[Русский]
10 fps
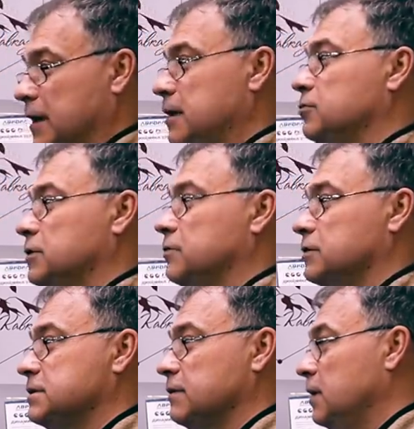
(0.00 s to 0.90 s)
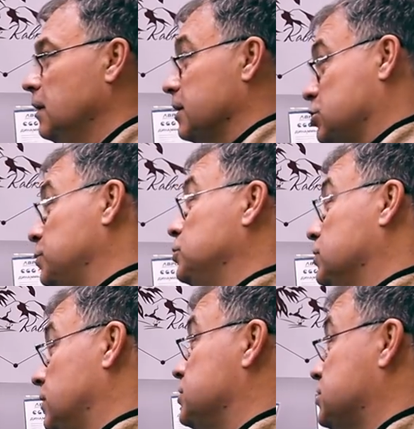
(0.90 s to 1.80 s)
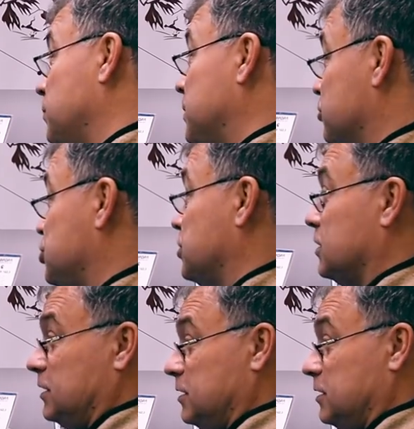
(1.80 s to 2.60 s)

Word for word: реальное удовольствие. Особенно удовольствие вы получите от,